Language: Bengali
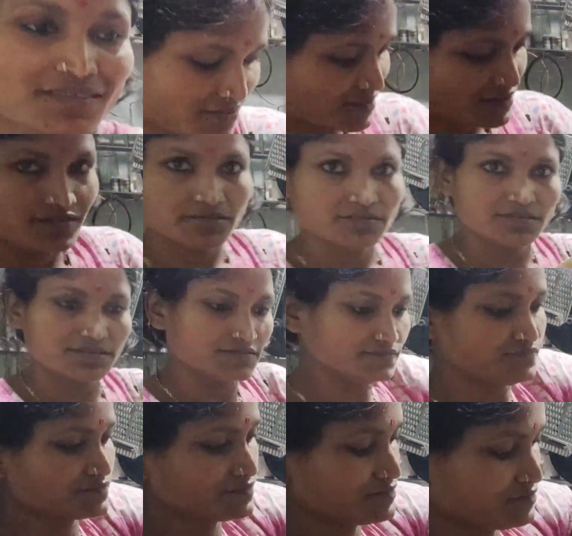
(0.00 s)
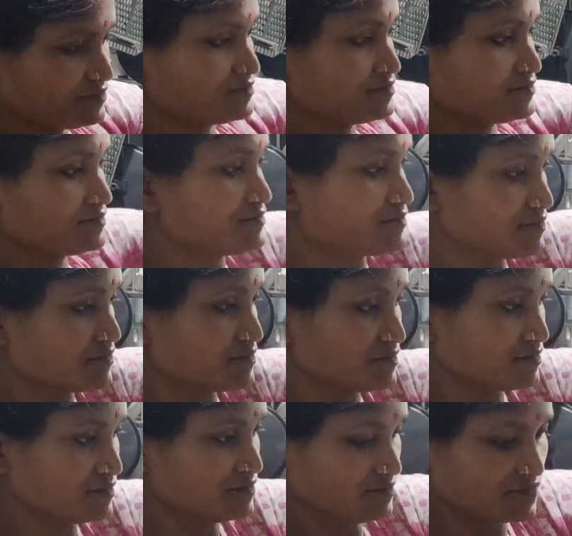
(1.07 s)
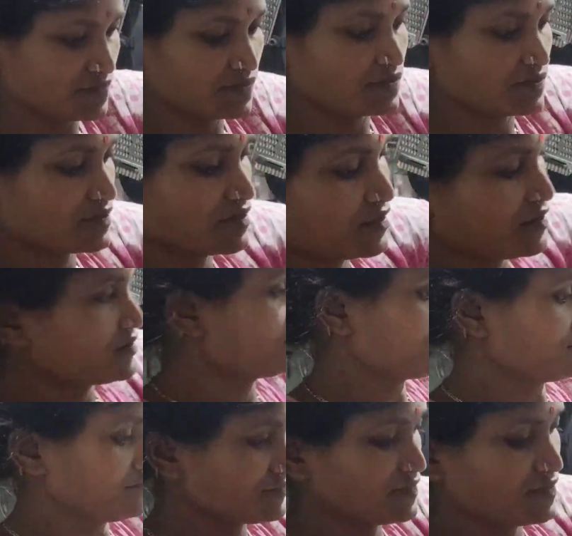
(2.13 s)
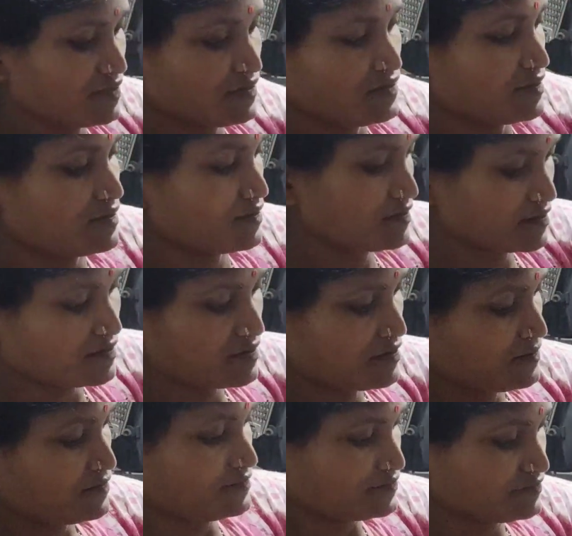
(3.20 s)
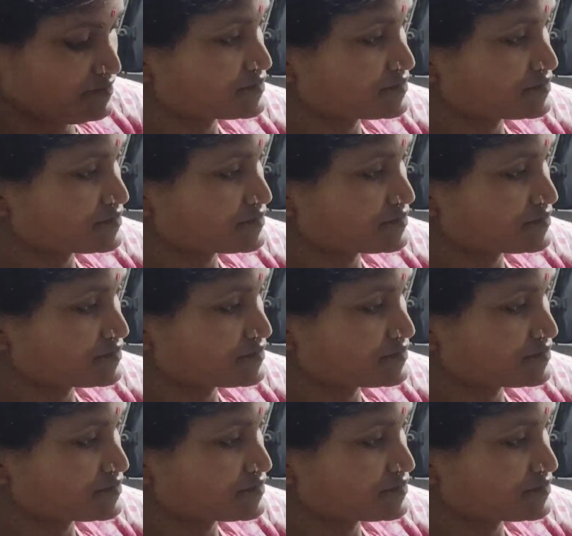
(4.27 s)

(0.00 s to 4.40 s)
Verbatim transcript: ভাতের সাথে এক তরকারি ভাত একটু ডাল আছে সামান্য এই এখন ধনে পাতা দিয়ে দিলাম